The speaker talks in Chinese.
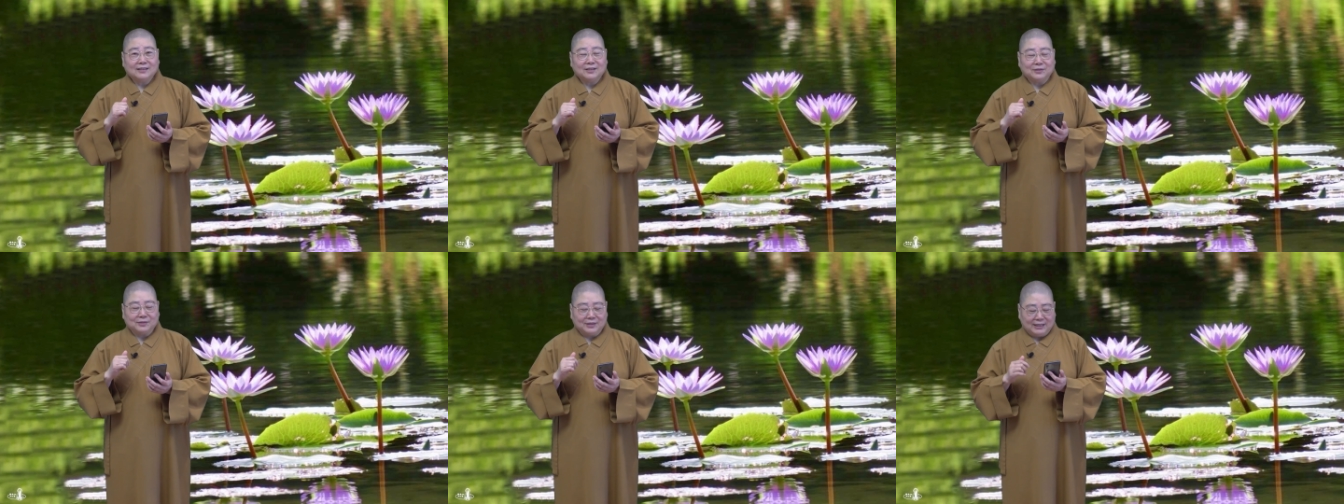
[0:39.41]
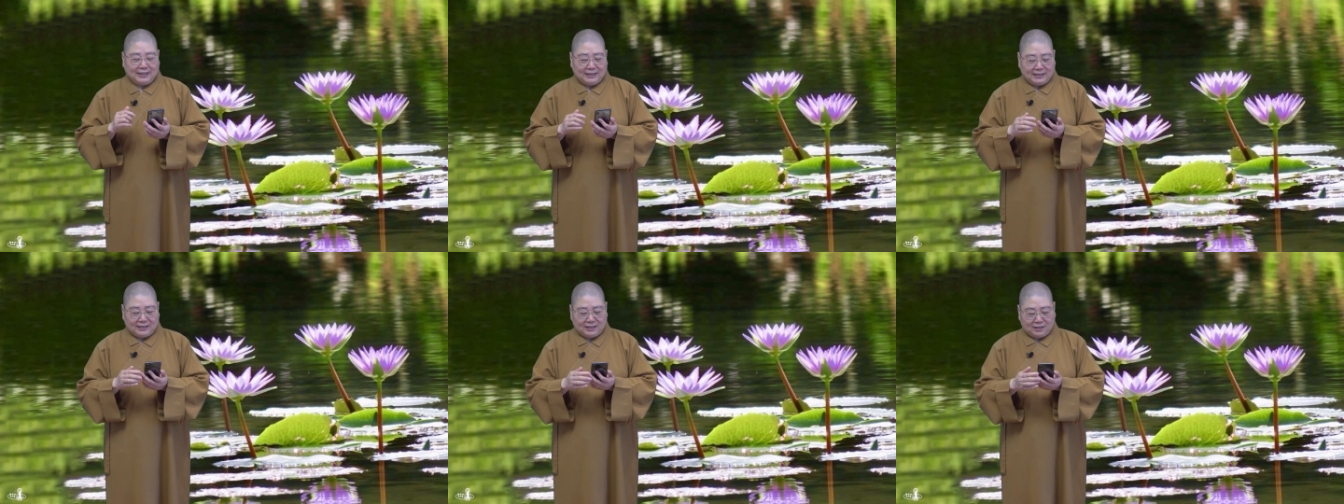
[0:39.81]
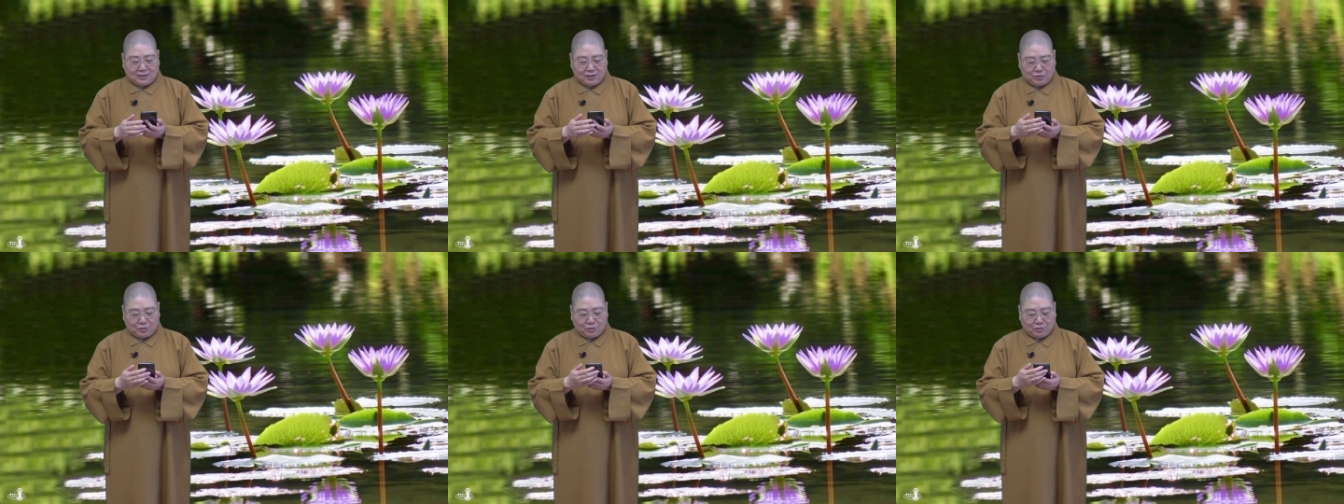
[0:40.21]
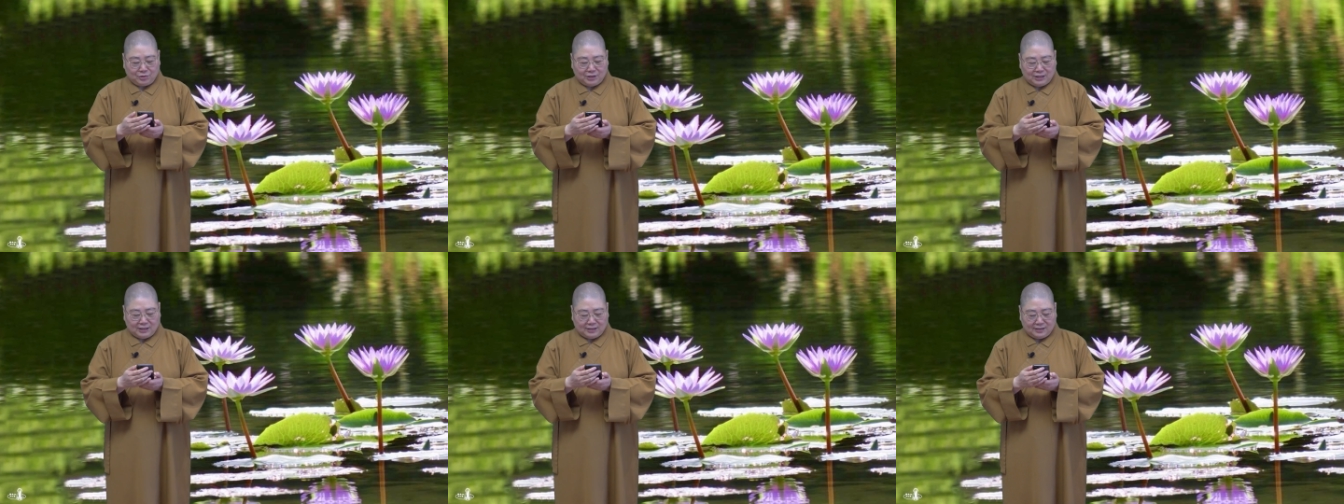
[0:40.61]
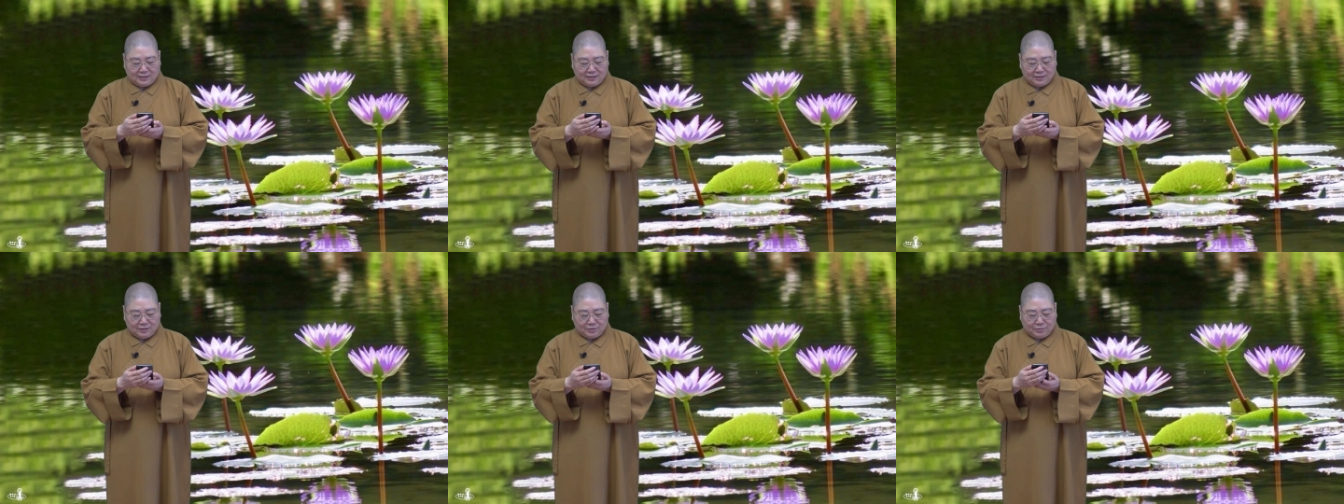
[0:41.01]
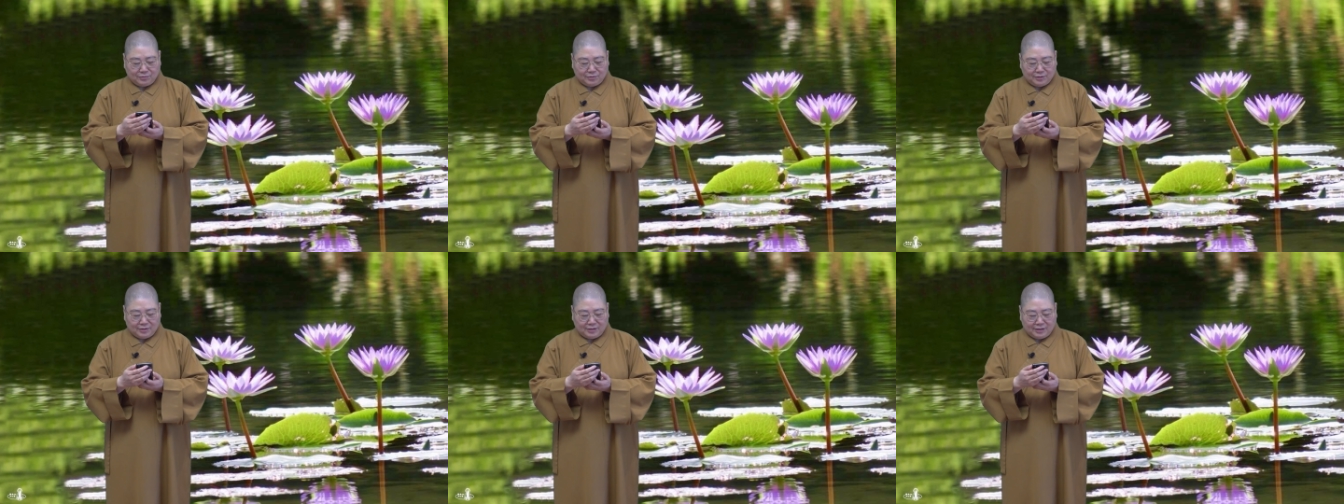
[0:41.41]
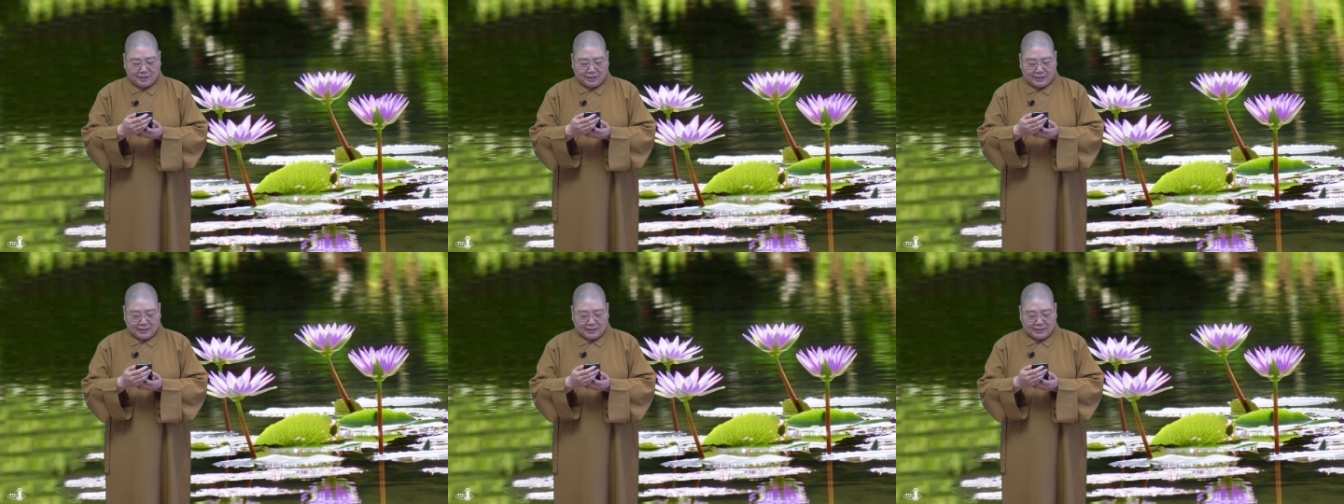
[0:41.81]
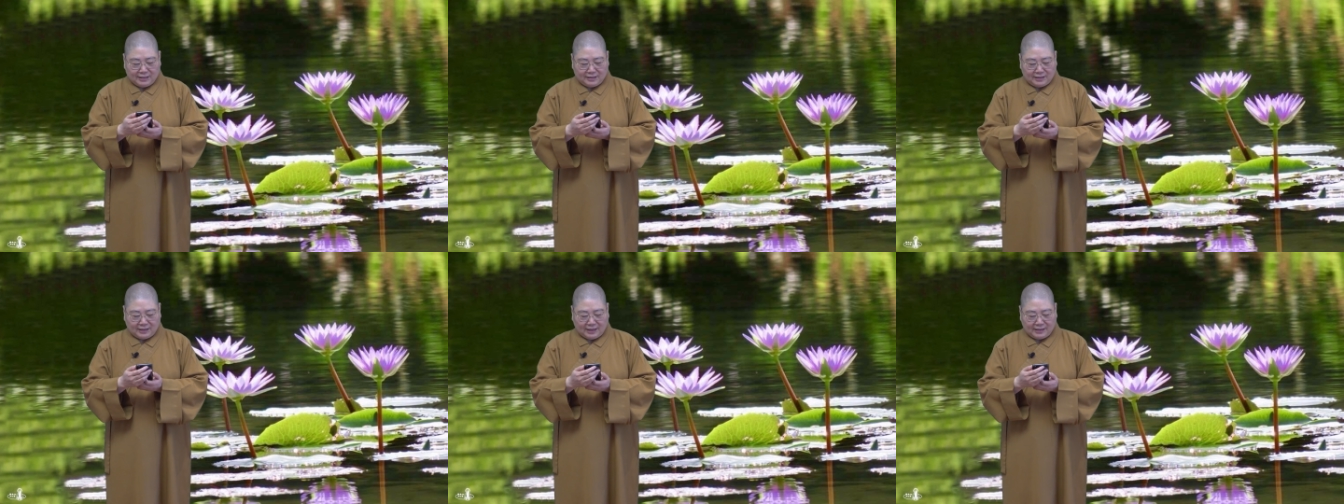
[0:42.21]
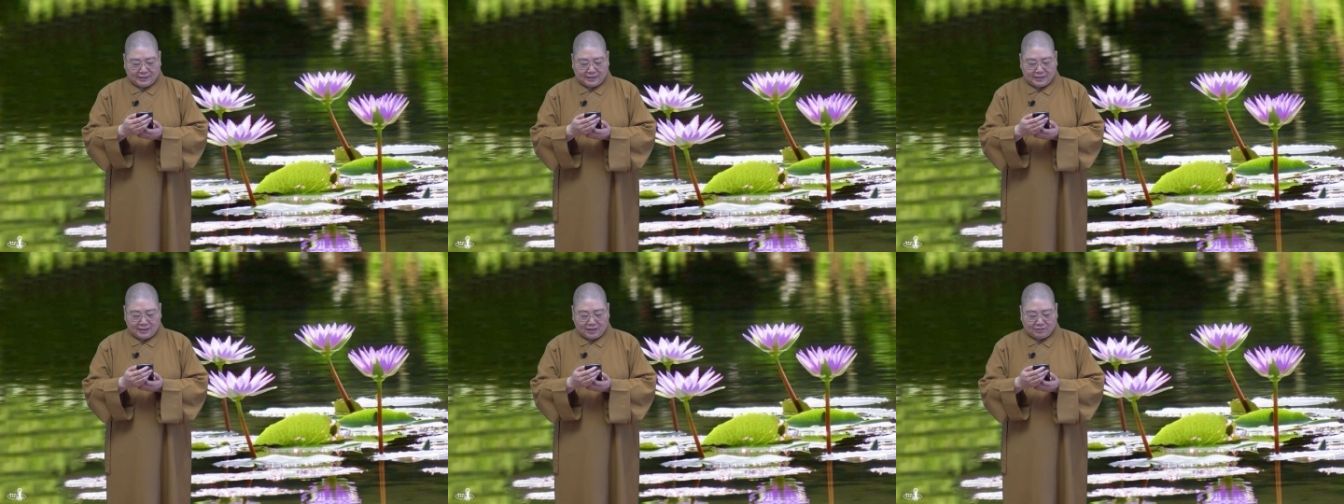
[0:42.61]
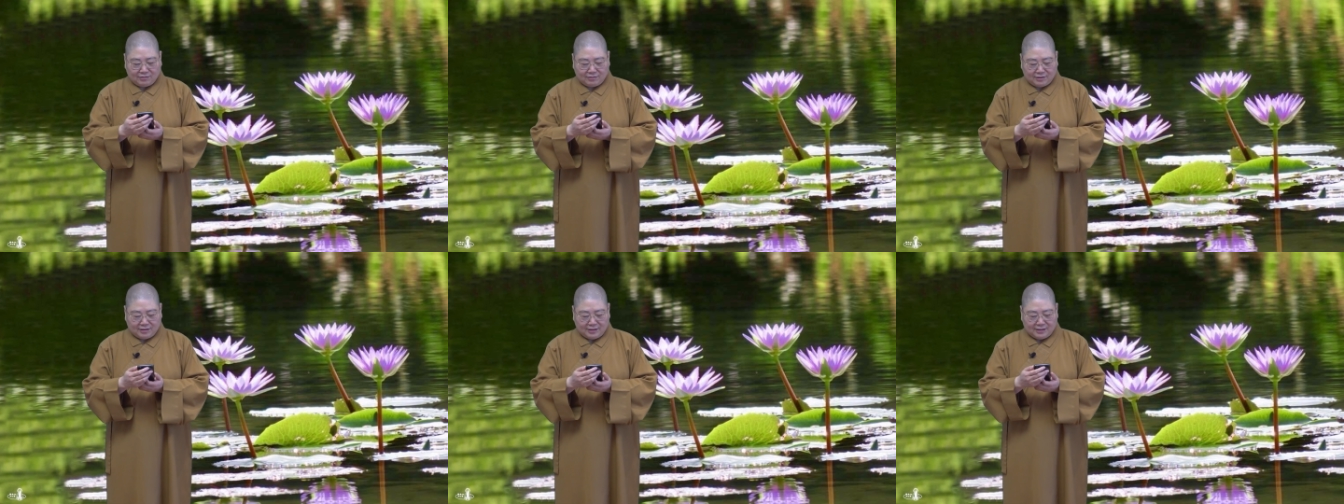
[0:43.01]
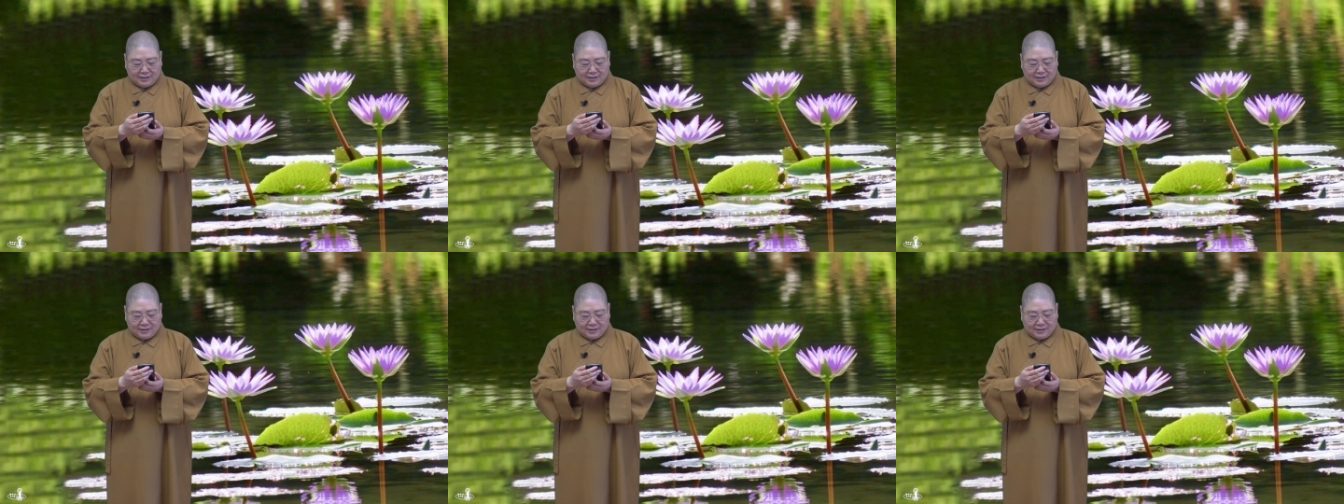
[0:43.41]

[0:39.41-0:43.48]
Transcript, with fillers: 好、哦，那所以呢，我呃还是要。